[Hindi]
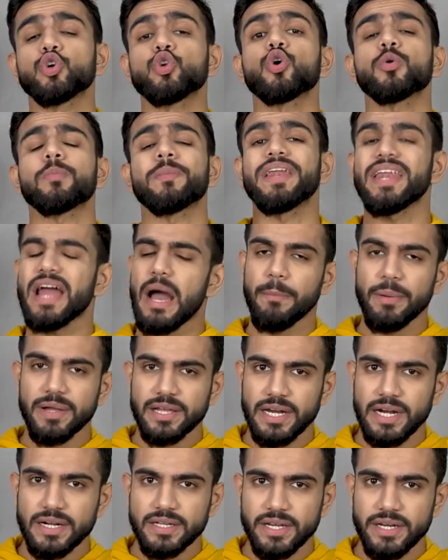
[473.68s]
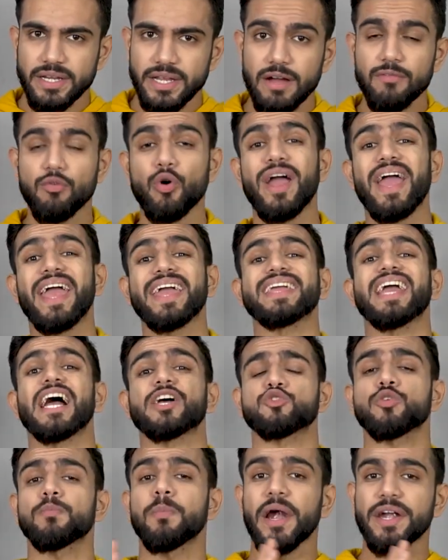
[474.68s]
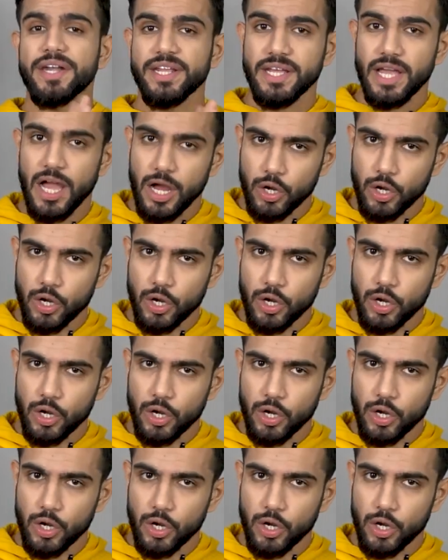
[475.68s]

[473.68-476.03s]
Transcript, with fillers: जो लुक मैंने यहाँ पे क्रिएट करी है वो है एक कैजुअल पार्टी के